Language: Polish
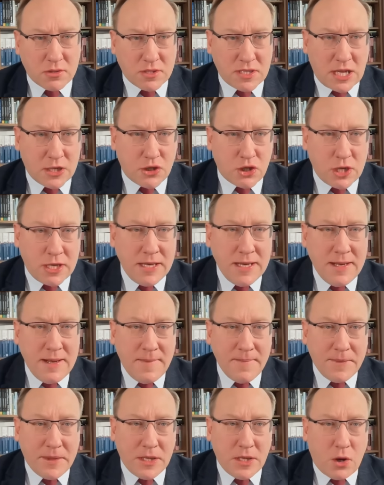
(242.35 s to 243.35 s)
To znaczy,
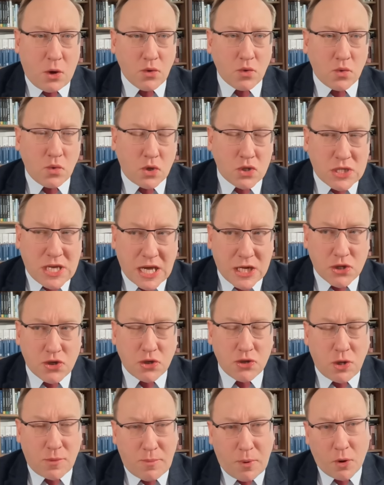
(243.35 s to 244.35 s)
y,
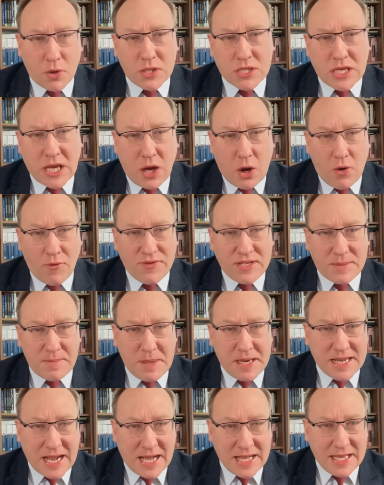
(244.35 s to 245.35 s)
oskarżono Polskę o
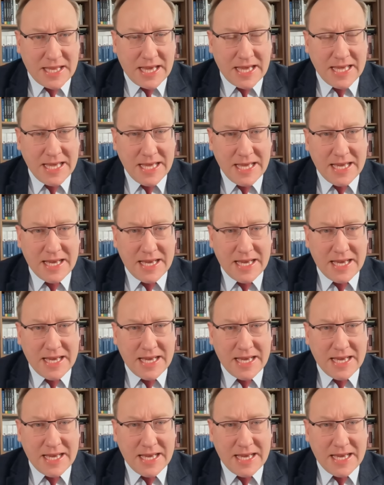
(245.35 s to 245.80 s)
wspieranie